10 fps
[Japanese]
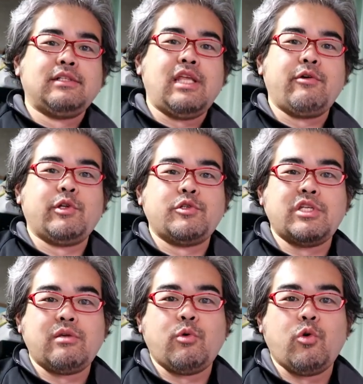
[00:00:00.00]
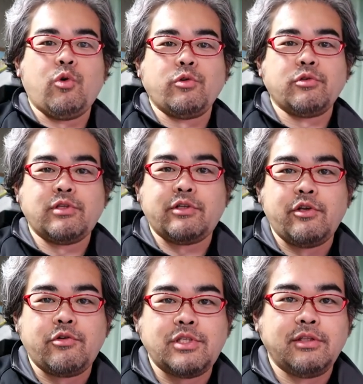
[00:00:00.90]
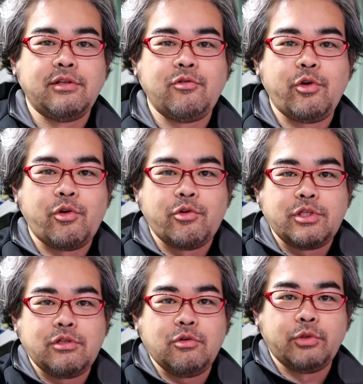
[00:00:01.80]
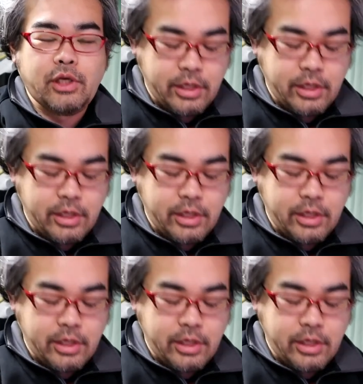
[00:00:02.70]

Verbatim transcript: 令和の時代も創作意欲チャンネルをよろしくお願